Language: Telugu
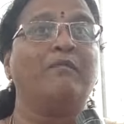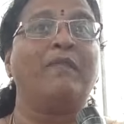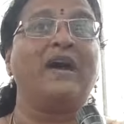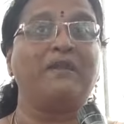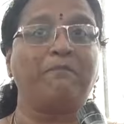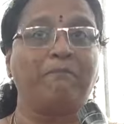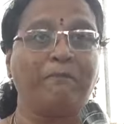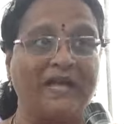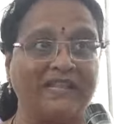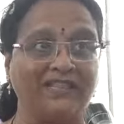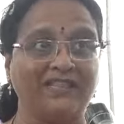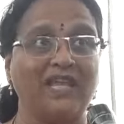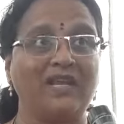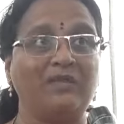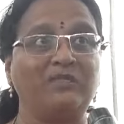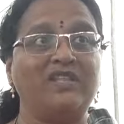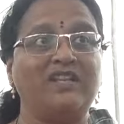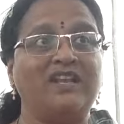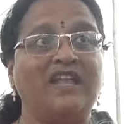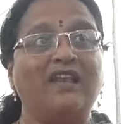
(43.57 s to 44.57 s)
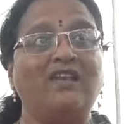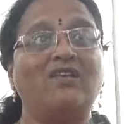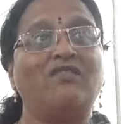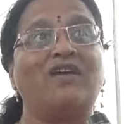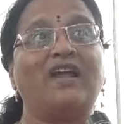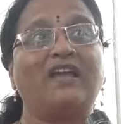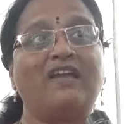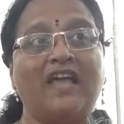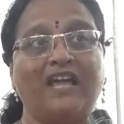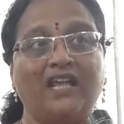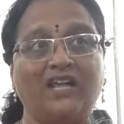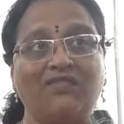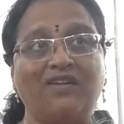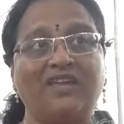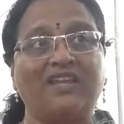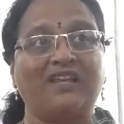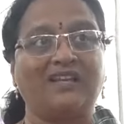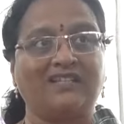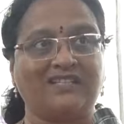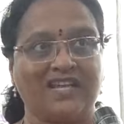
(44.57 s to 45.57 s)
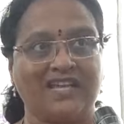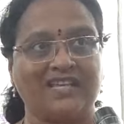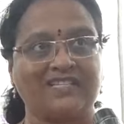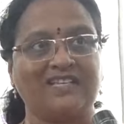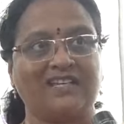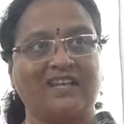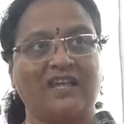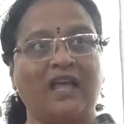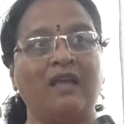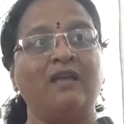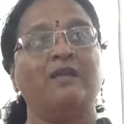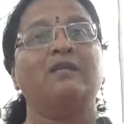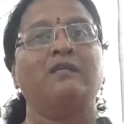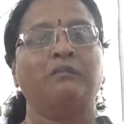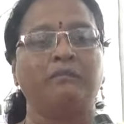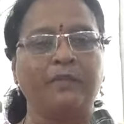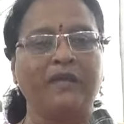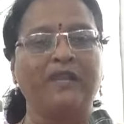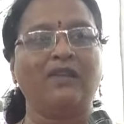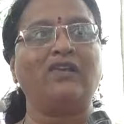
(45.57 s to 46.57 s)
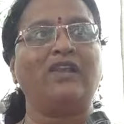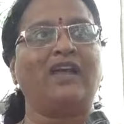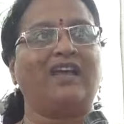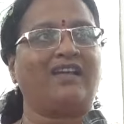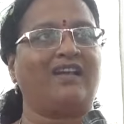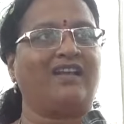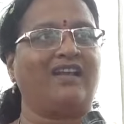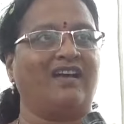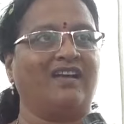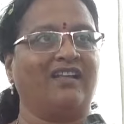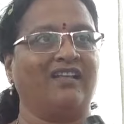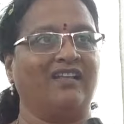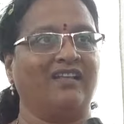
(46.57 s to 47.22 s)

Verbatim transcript: మరి పద్దెనిమిది నెలలు వాళ్ళు ఎంక్వైరీలు చేసిన బిల్లులు ఎక్కడ